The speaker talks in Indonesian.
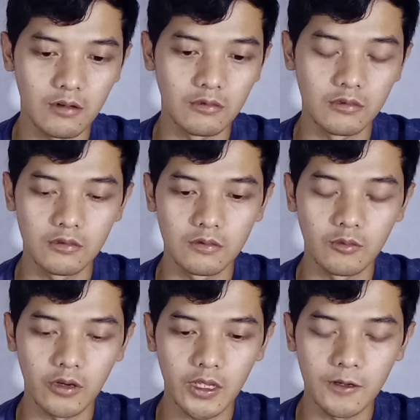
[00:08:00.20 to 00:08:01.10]
dahulu
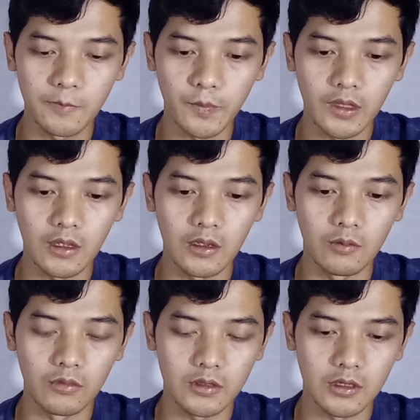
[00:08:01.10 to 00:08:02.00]
mungkin
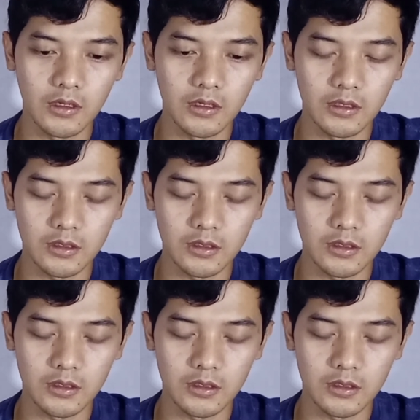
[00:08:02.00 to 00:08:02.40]
Eh,